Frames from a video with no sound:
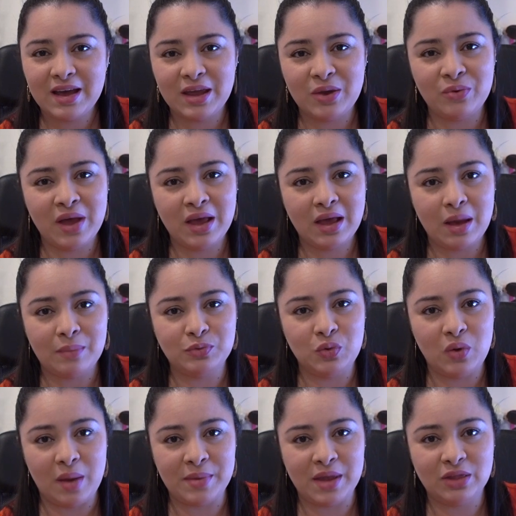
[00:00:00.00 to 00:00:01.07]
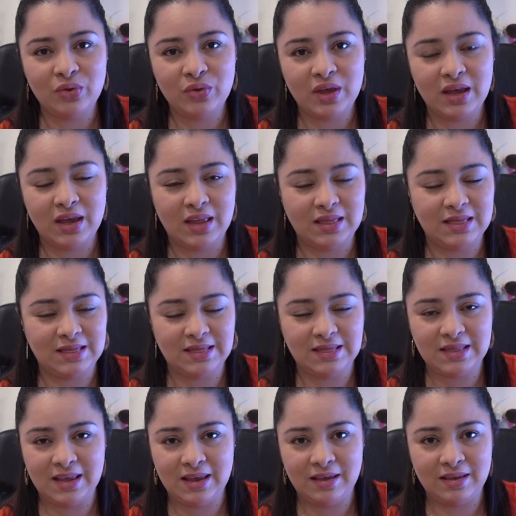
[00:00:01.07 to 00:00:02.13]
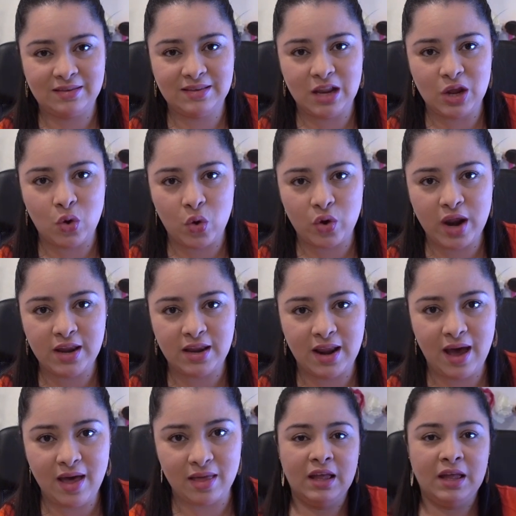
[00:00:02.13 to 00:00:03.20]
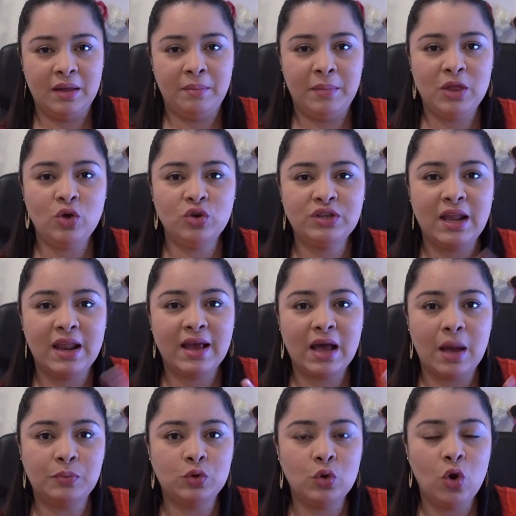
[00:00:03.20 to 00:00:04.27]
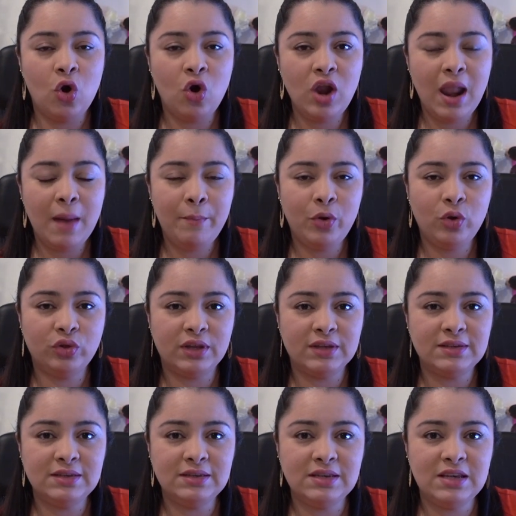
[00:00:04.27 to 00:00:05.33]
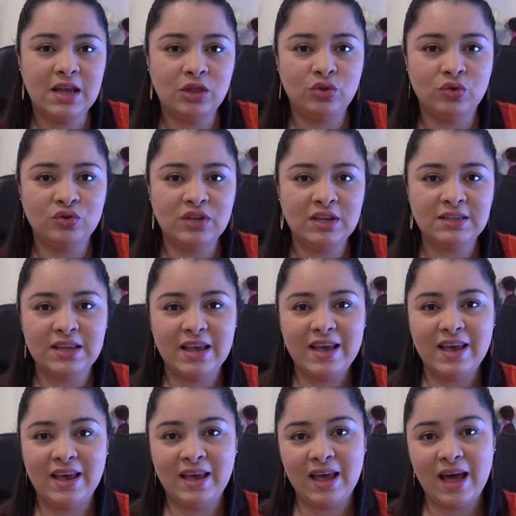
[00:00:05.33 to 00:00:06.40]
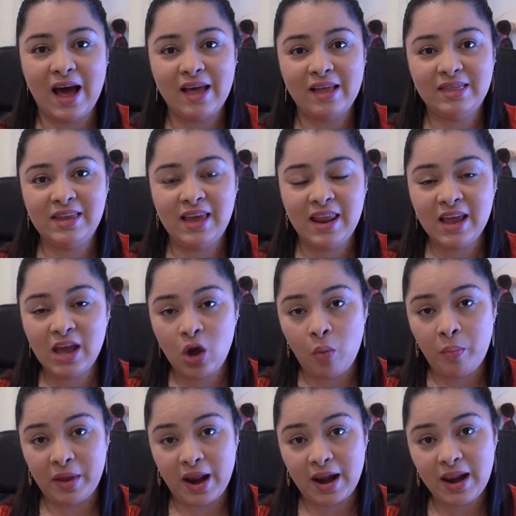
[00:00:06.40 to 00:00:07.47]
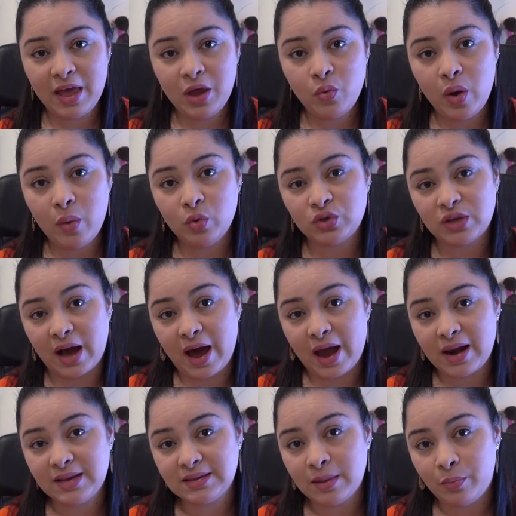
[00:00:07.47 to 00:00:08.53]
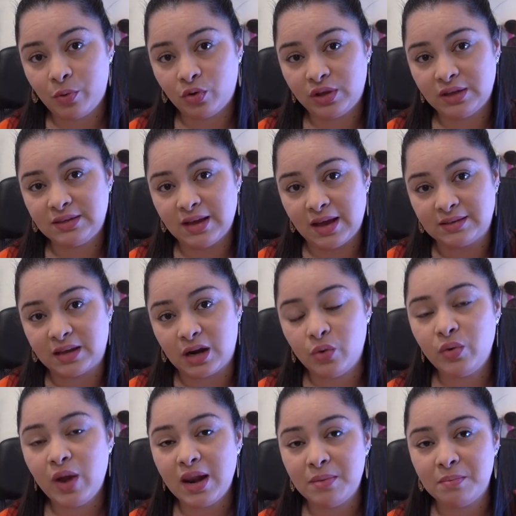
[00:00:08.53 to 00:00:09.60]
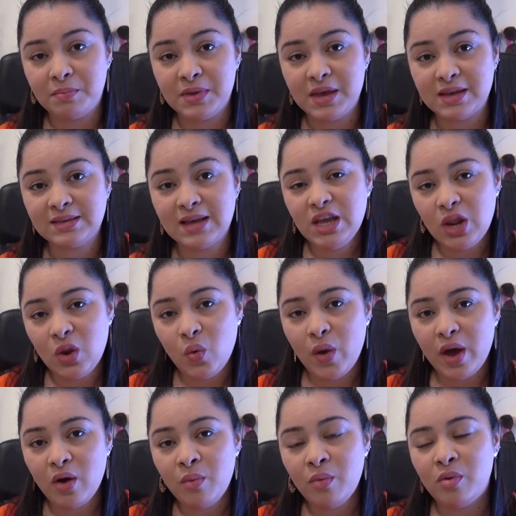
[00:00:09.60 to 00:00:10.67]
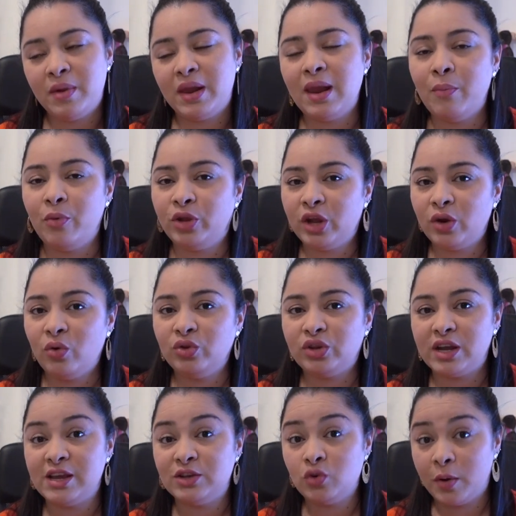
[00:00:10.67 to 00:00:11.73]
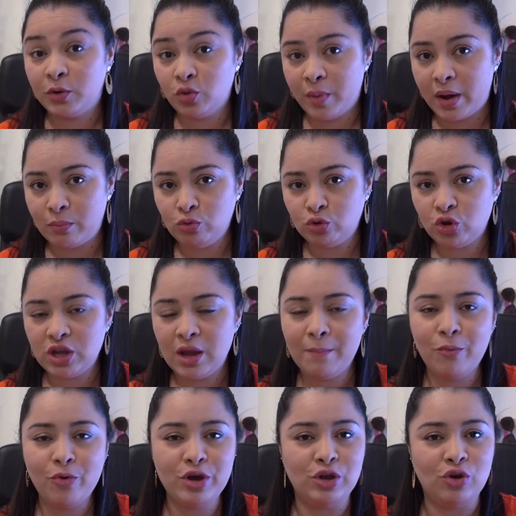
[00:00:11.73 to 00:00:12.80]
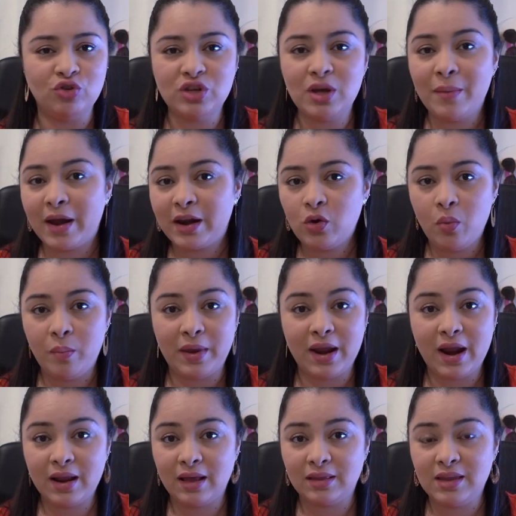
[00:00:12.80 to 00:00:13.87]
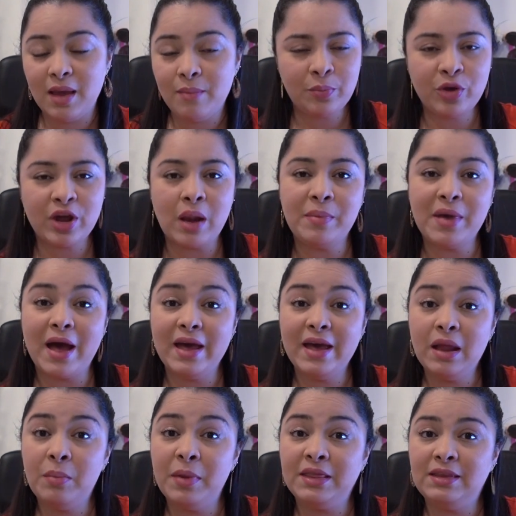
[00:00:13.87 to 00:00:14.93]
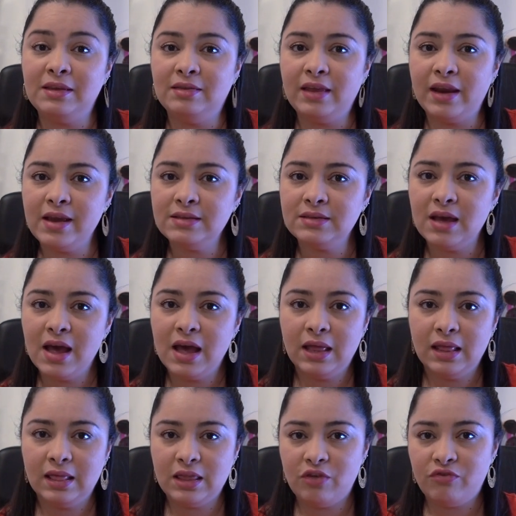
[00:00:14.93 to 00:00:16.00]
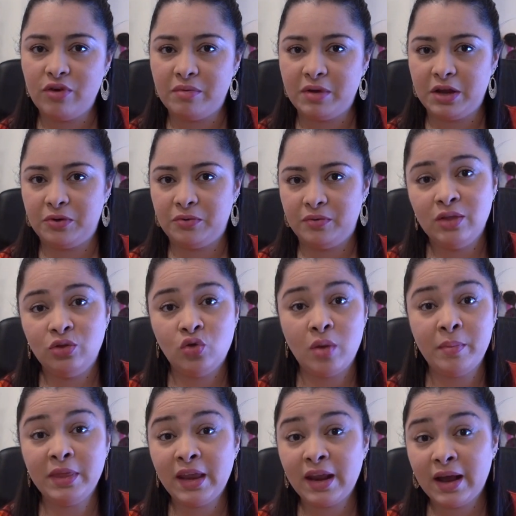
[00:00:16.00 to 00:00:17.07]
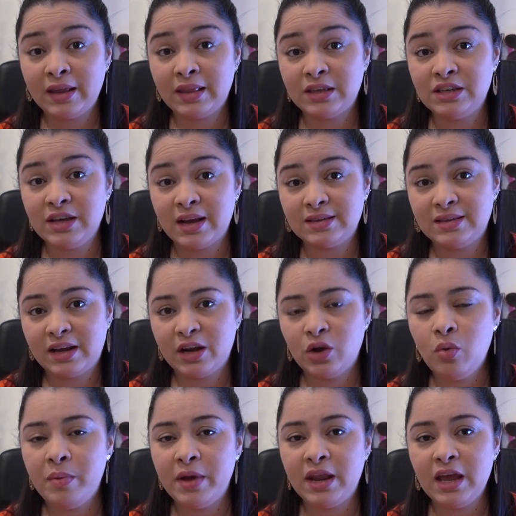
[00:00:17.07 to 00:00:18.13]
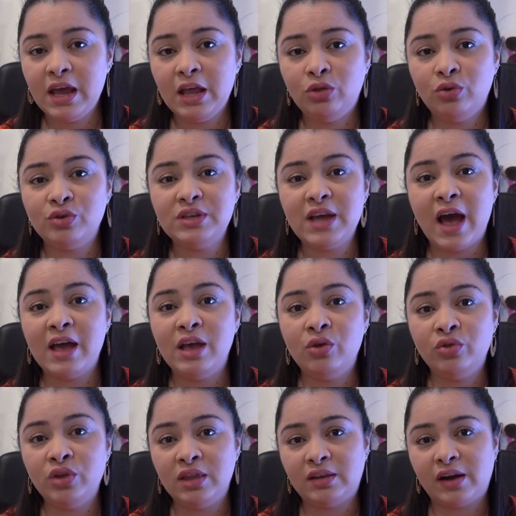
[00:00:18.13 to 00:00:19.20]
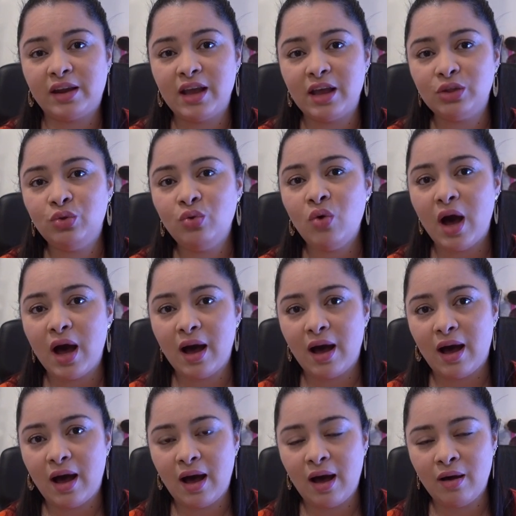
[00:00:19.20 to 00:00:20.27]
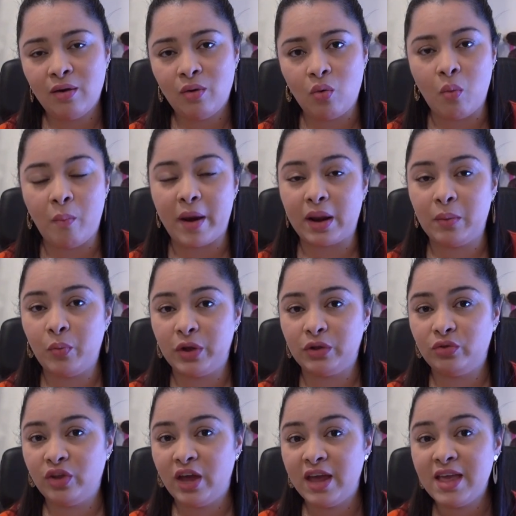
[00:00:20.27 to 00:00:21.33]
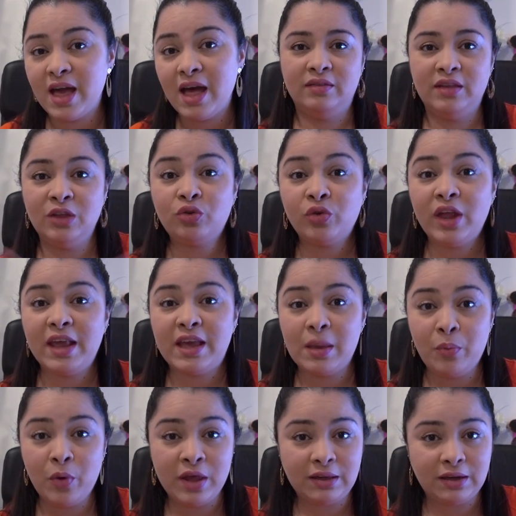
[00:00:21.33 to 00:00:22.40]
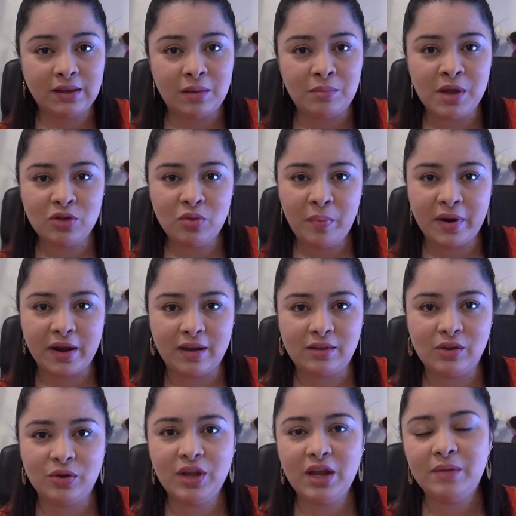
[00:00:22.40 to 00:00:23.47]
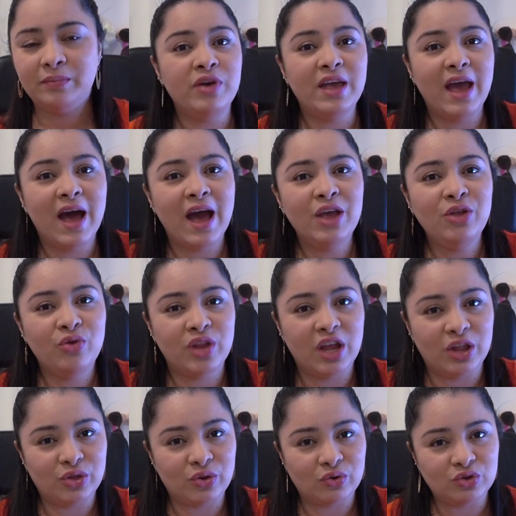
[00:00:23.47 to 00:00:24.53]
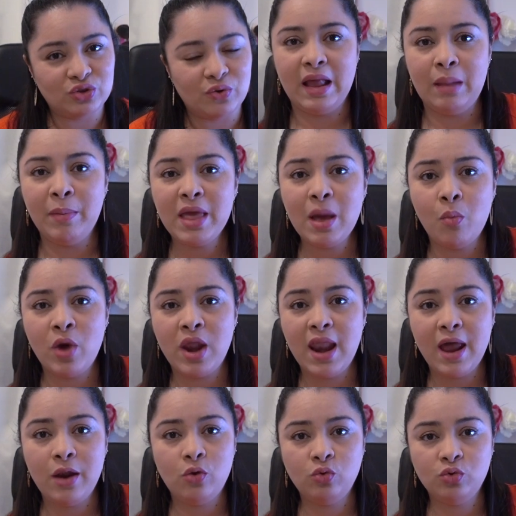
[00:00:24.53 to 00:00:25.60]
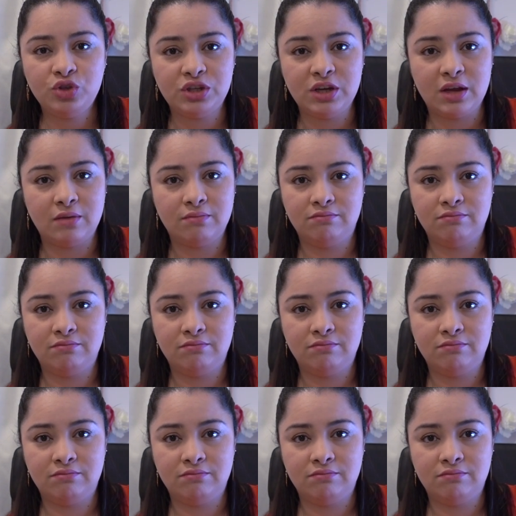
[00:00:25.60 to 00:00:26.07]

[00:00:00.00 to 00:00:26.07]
que era un encapsulamiento de, de silicona ni nada. Me dijo, se le encapsuló la prótesis y entonces... Eh, tienen que operarla de nuevo, sacarle esa prótesis, hacerle una limpieza y luego volverle a poner otra. Y eso va a tomar mucho tiempo y no se va a recuperar a tiempo porque el viaje es el 23 de febrero. No hay manera que esta chica se recupere, entonces ahí es donde entrarías tú a ocupar el puesto de ella dentro del equipo de entretenimiento para este hotel. Y es ahí donde entro yo. Él me llamó en la noche